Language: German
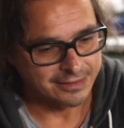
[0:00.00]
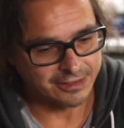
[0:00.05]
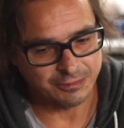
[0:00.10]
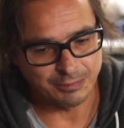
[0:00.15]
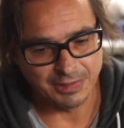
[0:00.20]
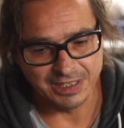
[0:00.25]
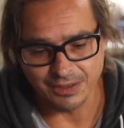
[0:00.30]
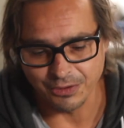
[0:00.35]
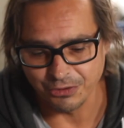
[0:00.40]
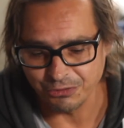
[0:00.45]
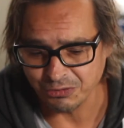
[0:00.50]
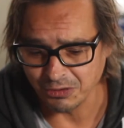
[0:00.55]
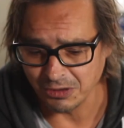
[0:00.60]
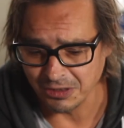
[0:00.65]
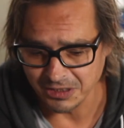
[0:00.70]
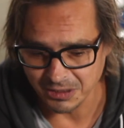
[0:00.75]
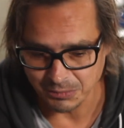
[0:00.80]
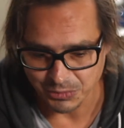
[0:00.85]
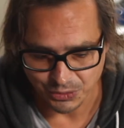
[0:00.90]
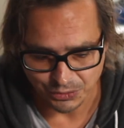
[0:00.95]
Das mache ich aus
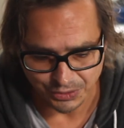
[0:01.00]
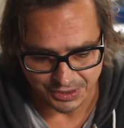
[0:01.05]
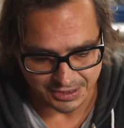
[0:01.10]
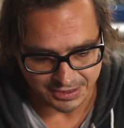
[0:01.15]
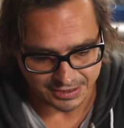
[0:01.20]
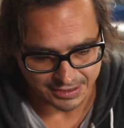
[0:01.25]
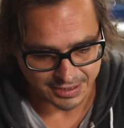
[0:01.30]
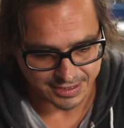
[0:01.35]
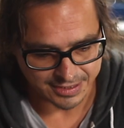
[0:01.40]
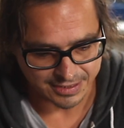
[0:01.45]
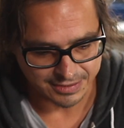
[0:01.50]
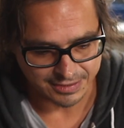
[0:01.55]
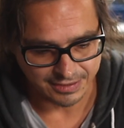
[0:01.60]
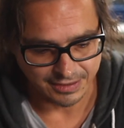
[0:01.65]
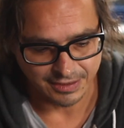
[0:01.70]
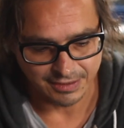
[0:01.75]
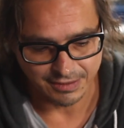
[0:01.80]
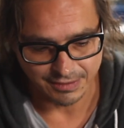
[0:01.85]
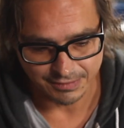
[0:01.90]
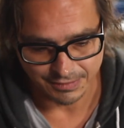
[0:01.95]
folgendem Grund, dass
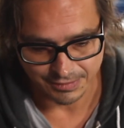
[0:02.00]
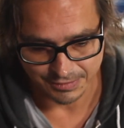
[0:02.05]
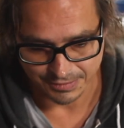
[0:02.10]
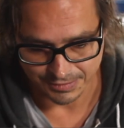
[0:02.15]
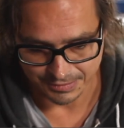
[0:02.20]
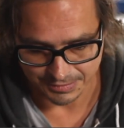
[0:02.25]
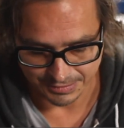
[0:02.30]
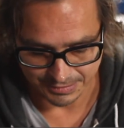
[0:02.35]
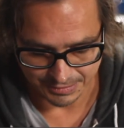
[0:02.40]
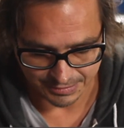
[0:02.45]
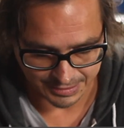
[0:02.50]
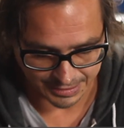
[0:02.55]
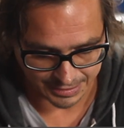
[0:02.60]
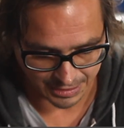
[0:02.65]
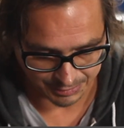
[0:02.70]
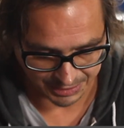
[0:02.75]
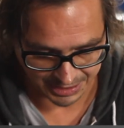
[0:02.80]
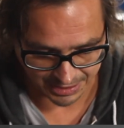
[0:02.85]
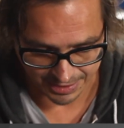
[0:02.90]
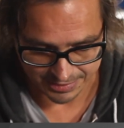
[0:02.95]
die, äh, dann
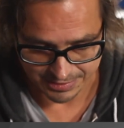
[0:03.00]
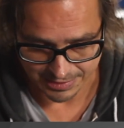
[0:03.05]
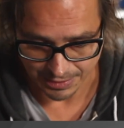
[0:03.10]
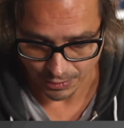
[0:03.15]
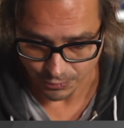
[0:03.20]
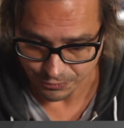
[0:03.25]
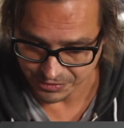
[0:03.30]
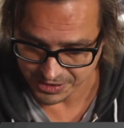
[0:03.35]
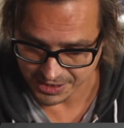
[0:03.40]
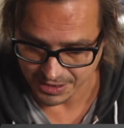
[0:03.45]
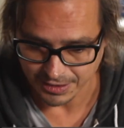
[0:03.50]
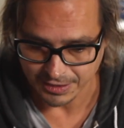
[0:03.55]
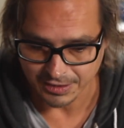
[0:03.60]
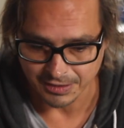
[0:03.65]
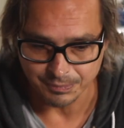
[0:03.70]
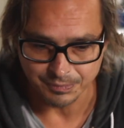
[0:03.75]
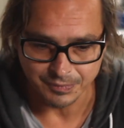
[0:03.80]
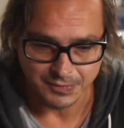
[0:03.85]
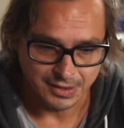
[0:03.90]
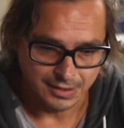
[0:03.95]
habe ich keine
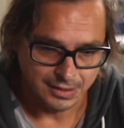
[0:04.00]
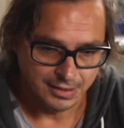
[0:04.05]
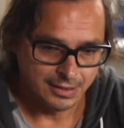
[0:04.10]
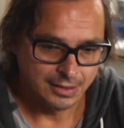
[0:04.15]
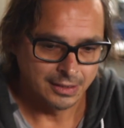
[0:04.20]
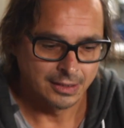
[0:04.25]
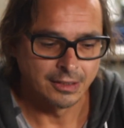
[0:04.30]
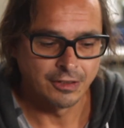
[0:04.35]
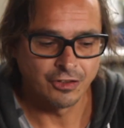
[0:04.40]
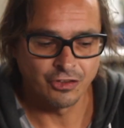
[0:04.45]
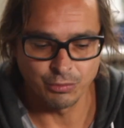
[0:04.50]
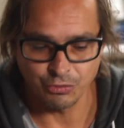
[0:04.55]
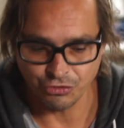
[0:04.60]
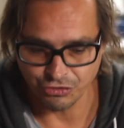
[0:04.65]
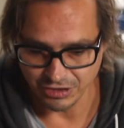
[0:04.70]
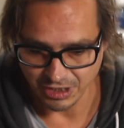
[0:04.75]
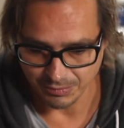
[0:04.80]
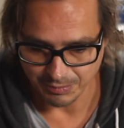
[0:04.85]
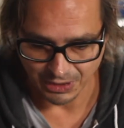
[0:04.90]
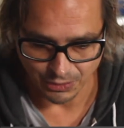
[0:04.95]
Laufzeiten mhm.
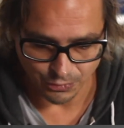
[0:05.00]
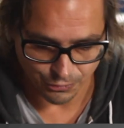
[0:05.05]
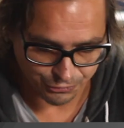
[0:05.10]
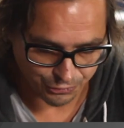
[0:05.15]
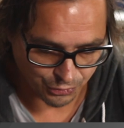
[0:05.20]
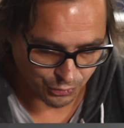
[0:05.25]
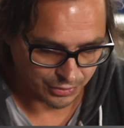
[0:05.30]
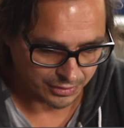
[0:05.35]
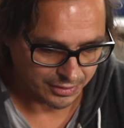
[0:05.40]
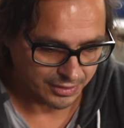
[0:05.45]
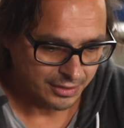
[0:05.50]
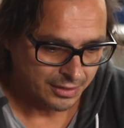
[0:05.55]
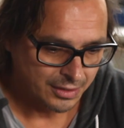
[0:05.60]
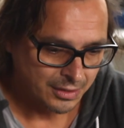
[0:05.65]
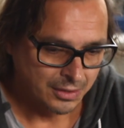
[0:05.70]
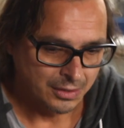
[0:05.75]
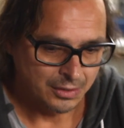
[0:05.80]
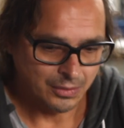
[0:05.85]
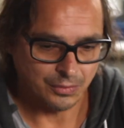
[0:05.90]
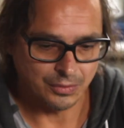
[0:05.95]
zwischen den Mikrofonen ja.
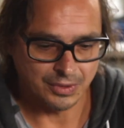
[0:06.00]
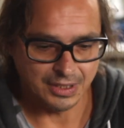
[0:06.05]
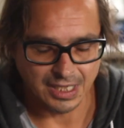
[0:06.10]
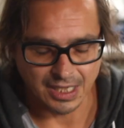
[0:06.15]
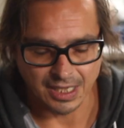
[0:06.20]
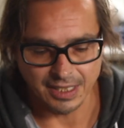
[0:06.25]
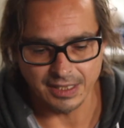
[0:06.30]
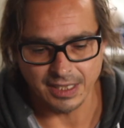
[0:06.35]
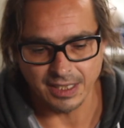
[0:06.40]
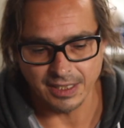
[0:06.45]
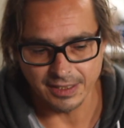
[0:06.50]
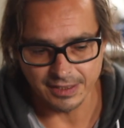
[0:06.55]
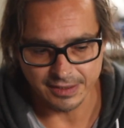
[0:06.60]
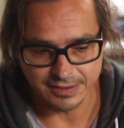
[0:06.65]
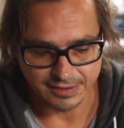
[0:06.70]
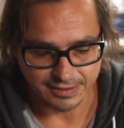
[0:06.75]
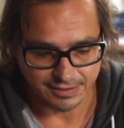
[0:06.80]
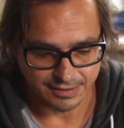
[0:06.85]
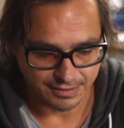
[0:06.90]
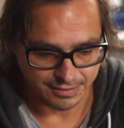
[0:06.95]
und kann
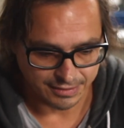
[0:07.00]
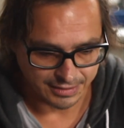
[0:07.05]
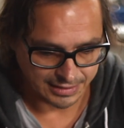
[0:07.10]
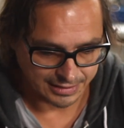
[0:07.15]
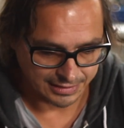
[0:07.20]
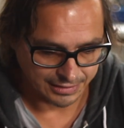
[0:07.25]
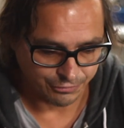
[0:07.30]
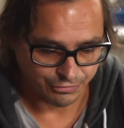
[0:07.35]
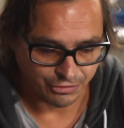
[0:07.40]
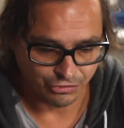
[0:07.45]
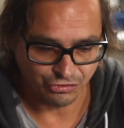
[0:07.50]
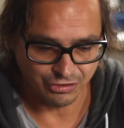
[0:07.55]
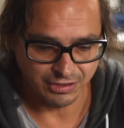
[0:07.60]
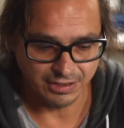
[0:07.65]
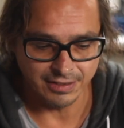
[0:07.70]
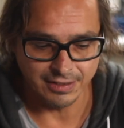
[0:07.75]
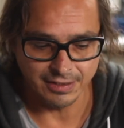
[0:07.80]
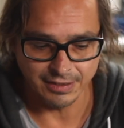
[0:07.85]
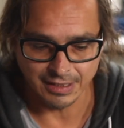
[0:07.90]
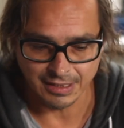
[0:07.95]
halt äh, die
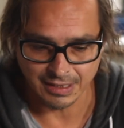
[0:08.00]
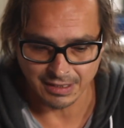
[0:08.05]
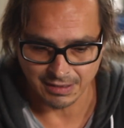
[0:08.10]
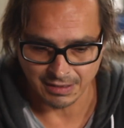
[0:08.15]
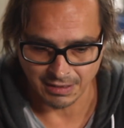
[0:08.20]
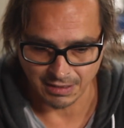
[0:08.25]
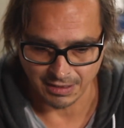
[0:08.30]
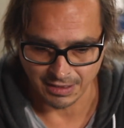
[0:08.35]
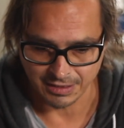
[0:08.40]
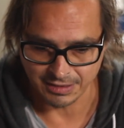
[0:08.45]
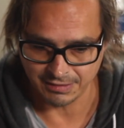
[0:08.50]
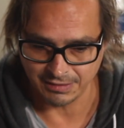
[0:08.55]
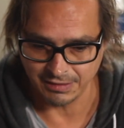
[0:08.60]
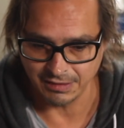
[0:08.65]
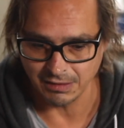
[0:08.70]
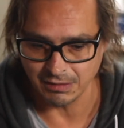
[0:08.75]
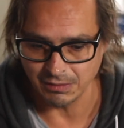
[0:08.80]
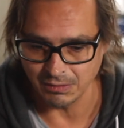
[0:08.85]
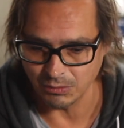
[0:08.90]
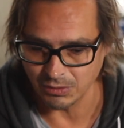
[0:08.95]
verschiedenen
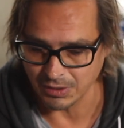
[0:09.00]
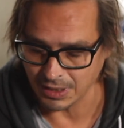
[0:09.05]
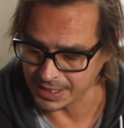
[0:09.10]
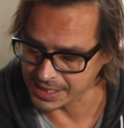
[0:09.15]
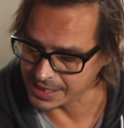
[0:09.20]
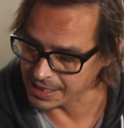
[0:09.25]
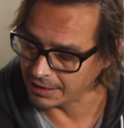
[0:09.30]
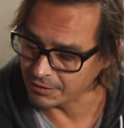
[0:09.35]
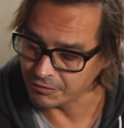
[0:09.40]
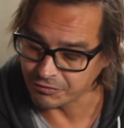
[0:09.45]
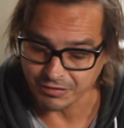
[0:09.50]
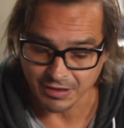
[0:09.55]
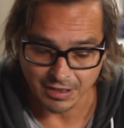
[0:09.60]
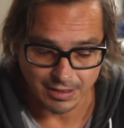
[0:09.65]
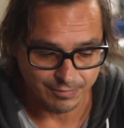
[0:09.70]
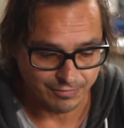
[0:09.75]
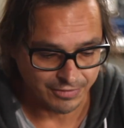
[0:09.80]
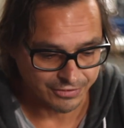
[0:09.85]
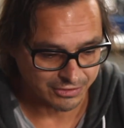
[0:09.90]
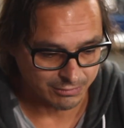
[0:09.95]
Charaktere oder
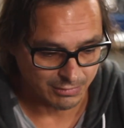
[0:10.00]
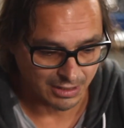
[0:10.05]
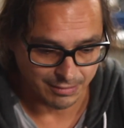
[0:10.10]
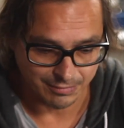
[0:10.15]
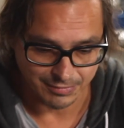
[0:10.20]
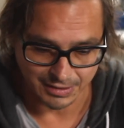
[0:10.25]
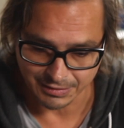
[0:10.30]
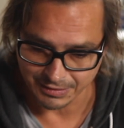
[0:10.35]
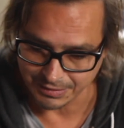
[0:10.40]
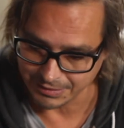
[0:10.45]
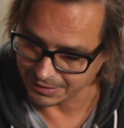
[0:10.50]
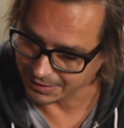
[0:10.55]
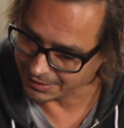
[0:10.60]
Klangfarben, was immer man